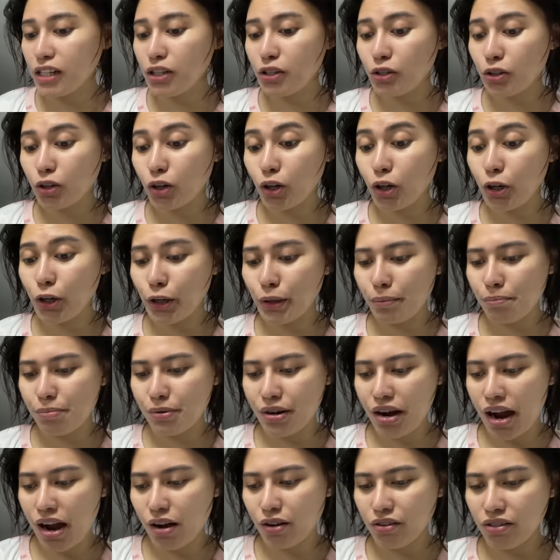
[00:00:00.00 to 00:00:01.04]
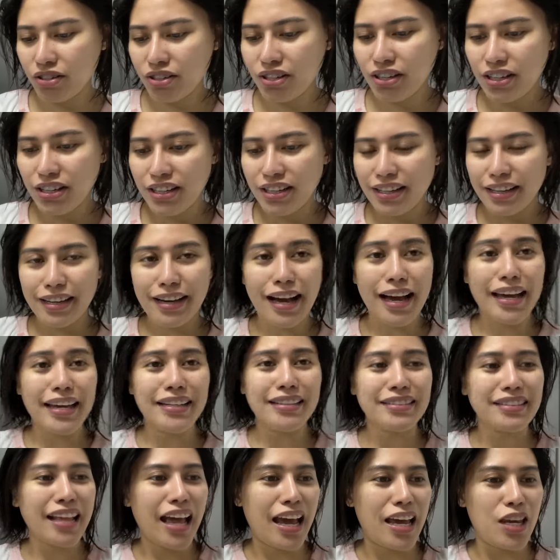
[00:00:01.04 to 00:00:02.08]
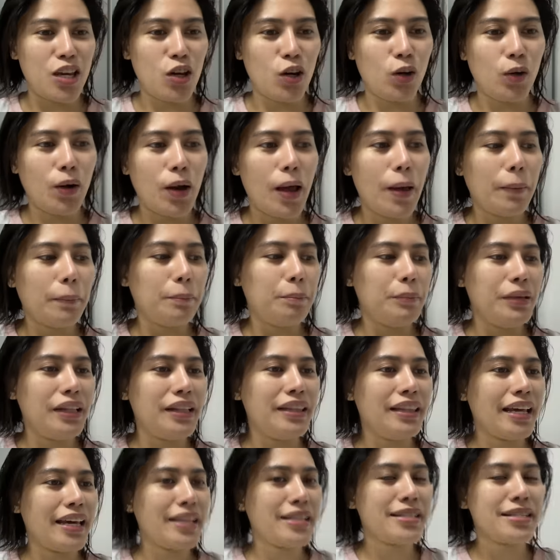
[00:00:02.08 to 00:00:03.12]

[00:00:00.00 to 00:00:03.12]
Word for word: yung color brown. Kain tayo midnight